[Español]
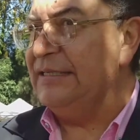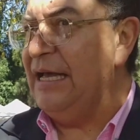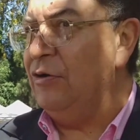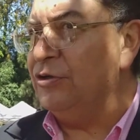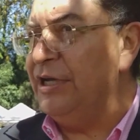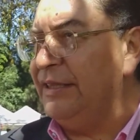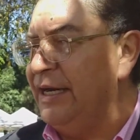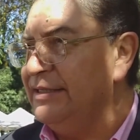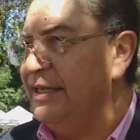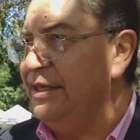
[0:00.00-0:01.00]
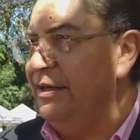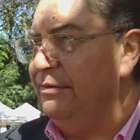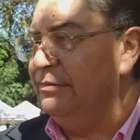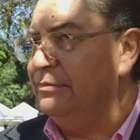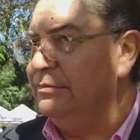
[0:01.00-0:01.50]
los
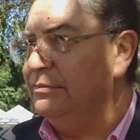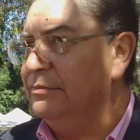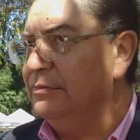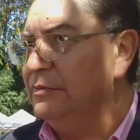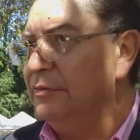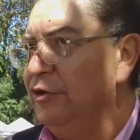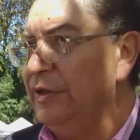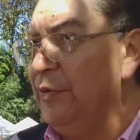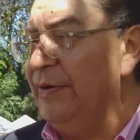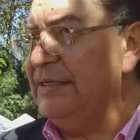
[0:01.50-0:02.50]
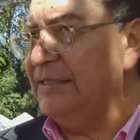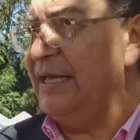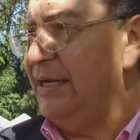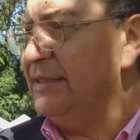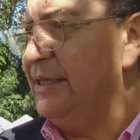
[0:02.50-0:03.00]
hijos de acá tienen
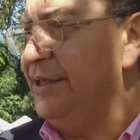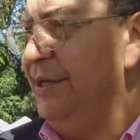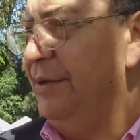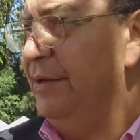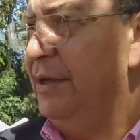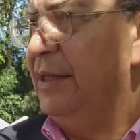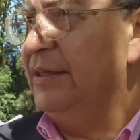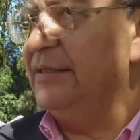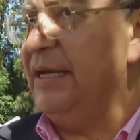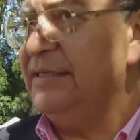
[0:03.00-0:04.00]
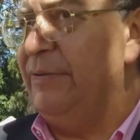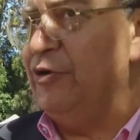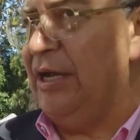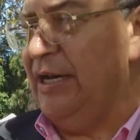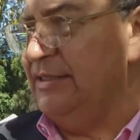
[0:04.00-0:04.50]
derecho a sus
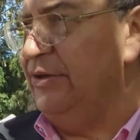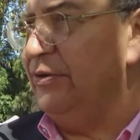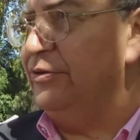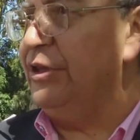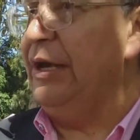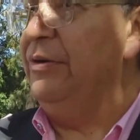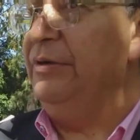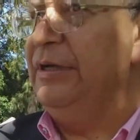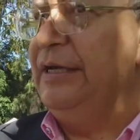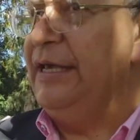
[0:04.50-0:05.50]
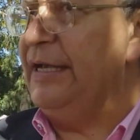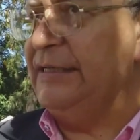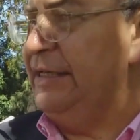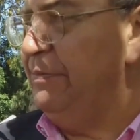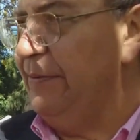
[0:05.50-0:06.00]
regalías, a lo que usted quiera.
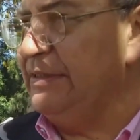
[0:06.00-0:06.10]
Una